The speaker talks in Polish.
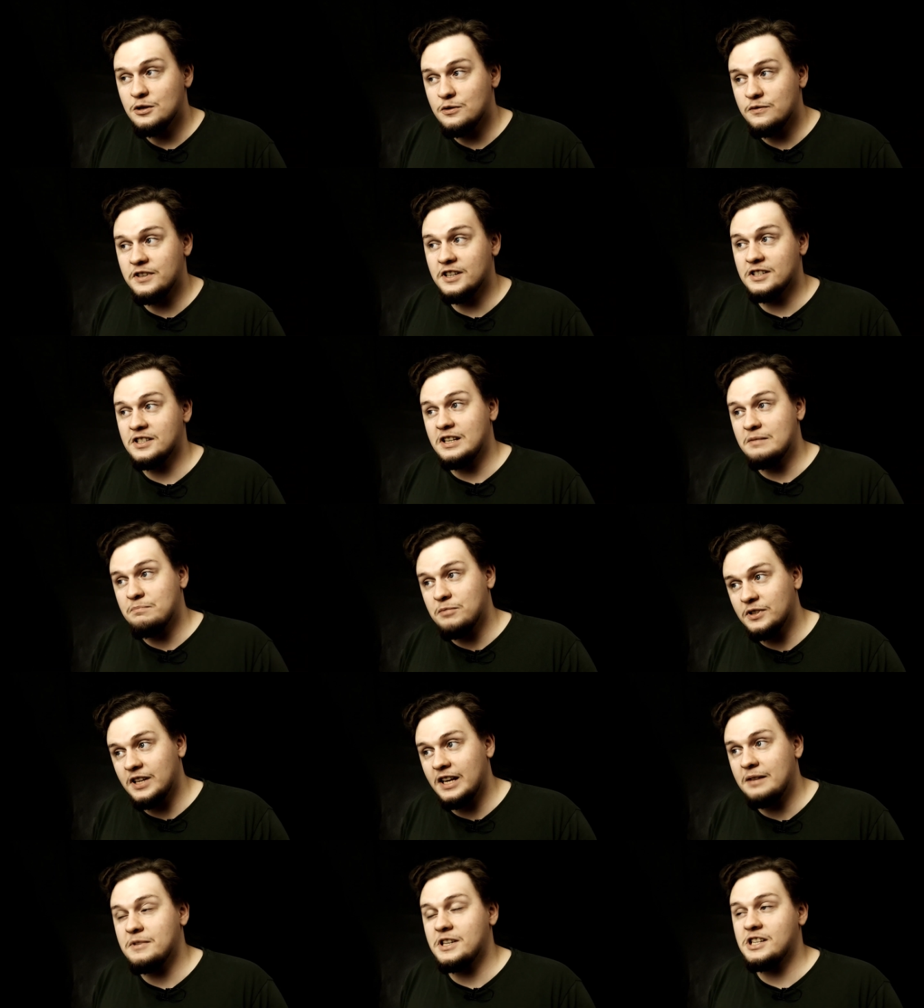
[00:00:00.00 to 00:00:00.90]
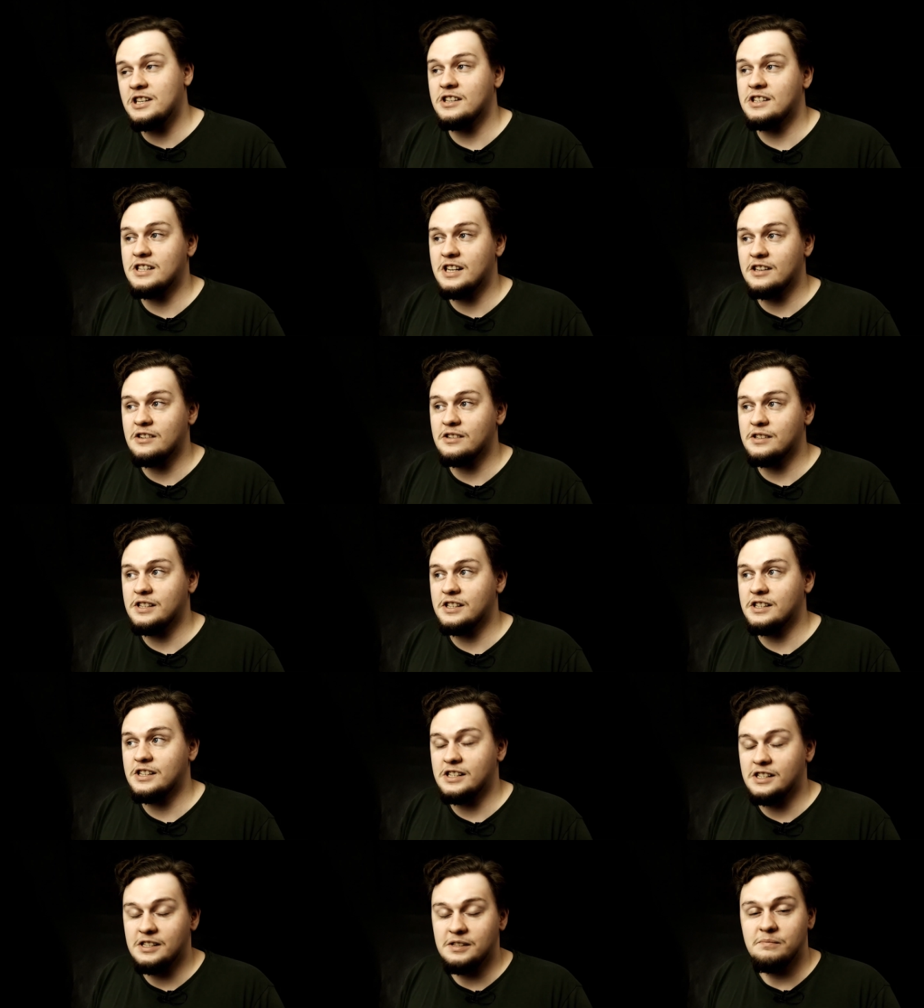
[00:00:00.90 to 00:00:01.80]
również nie podejmie się czegoś,
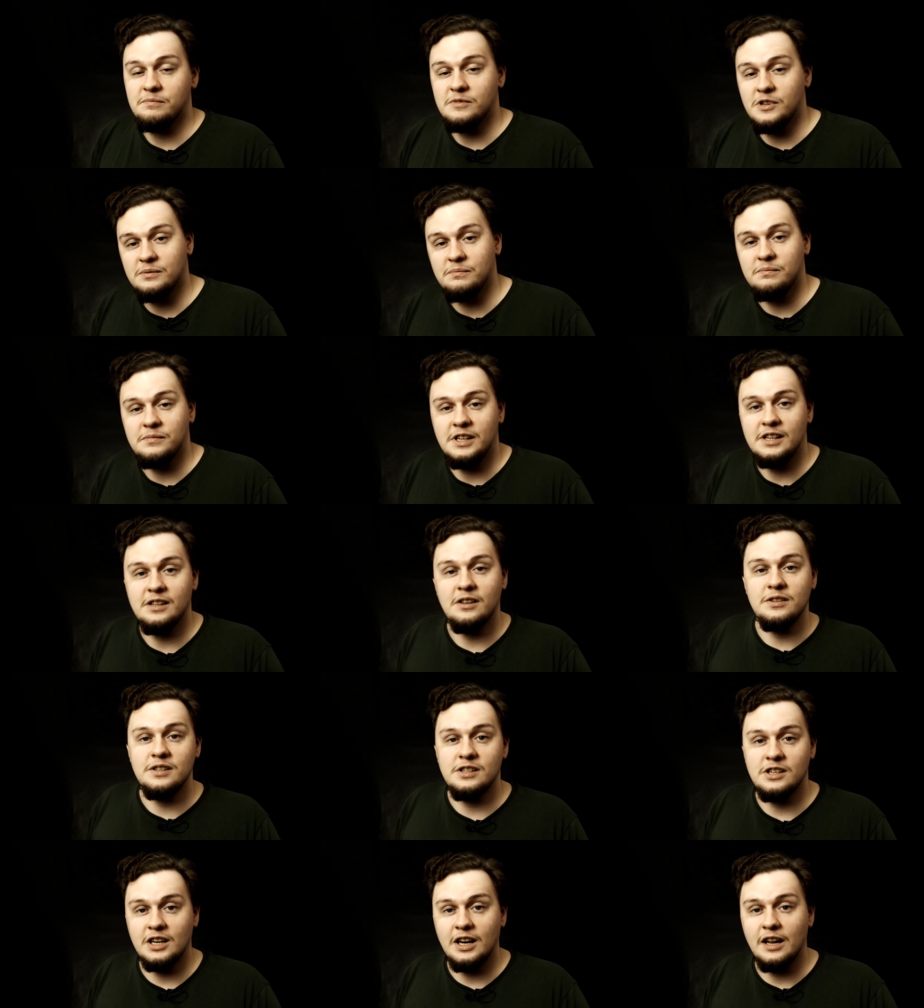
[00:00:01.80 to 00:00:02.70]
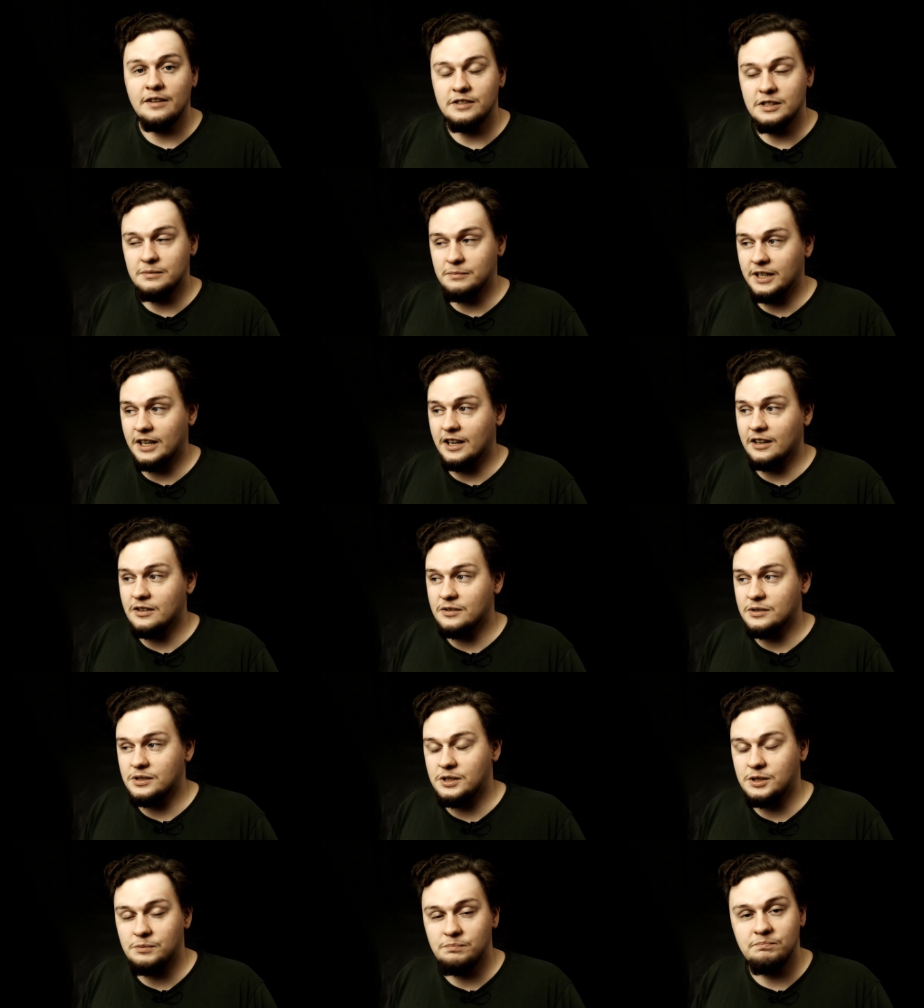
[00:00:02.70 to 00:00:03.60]
jeżeli no, nie dostrzega w tym
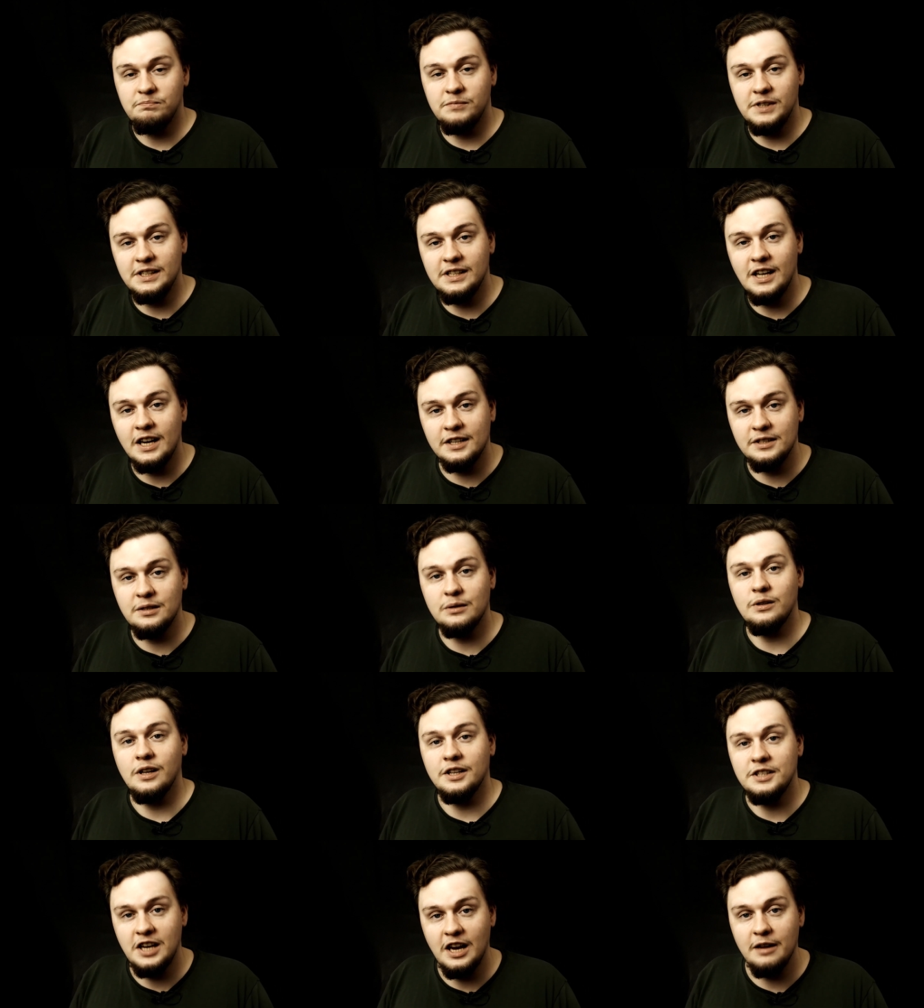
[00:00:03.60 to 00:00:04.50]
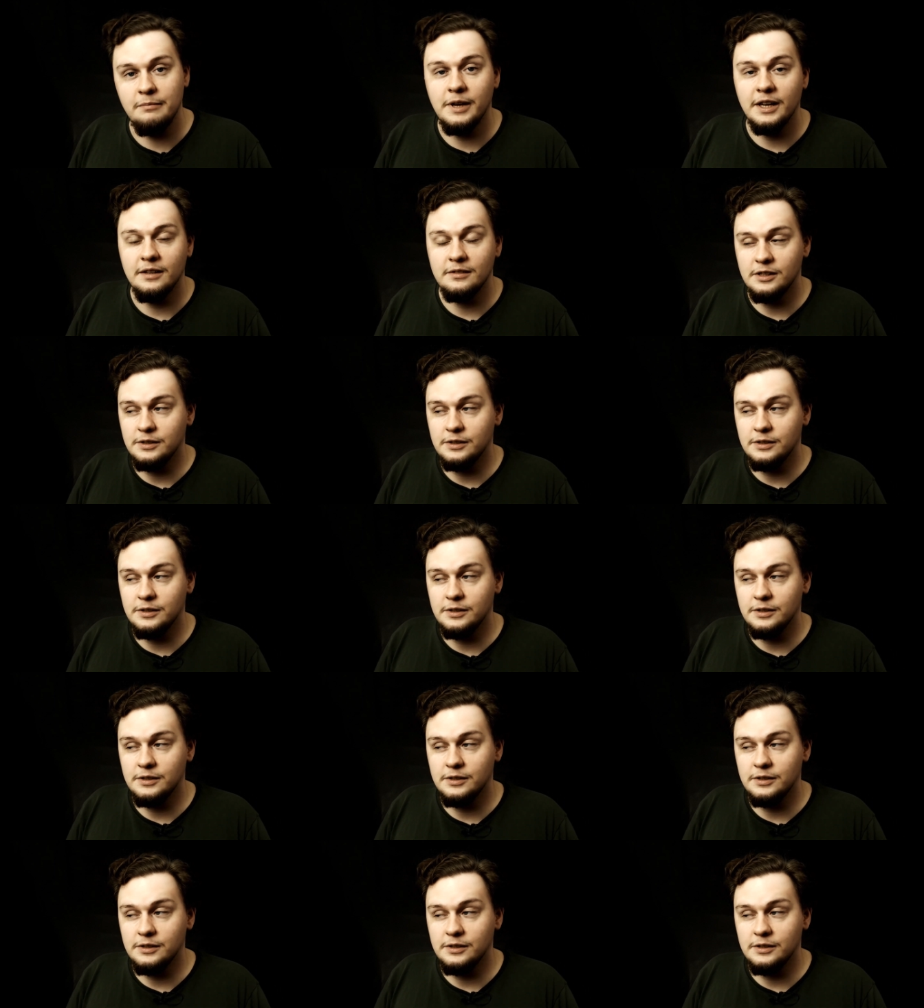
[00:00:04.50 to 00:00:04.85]
jakiegoś interesu dla siebie.